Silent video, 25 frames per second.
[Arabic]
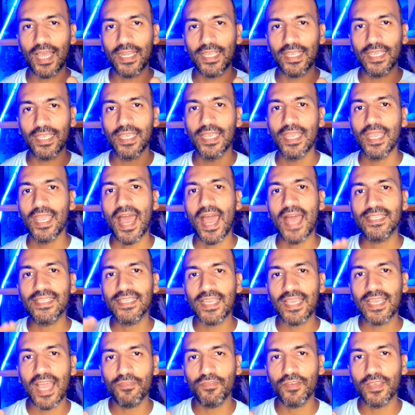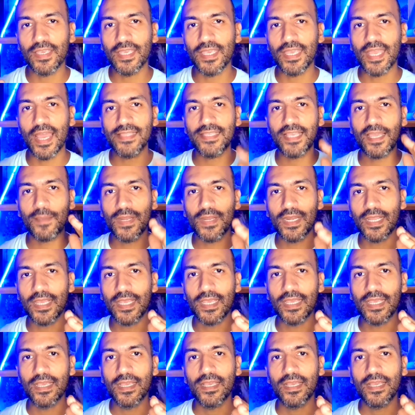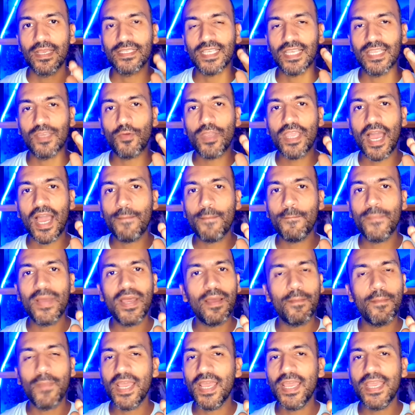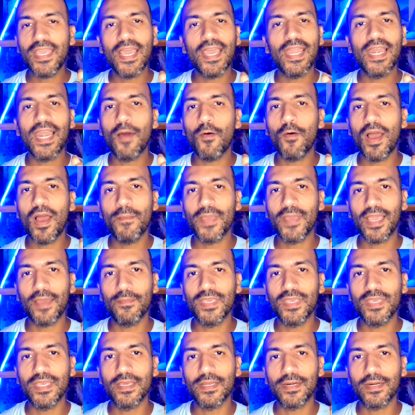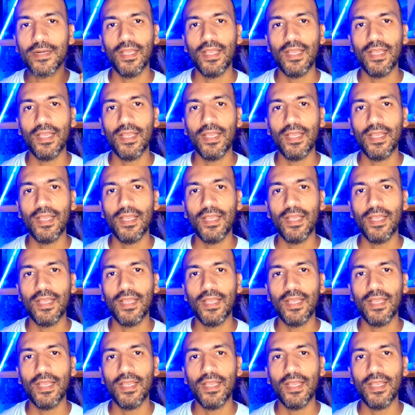على ايه هتنجح في ايه هتعمل ايه ثانويه عامه ما هي الا وهم كبير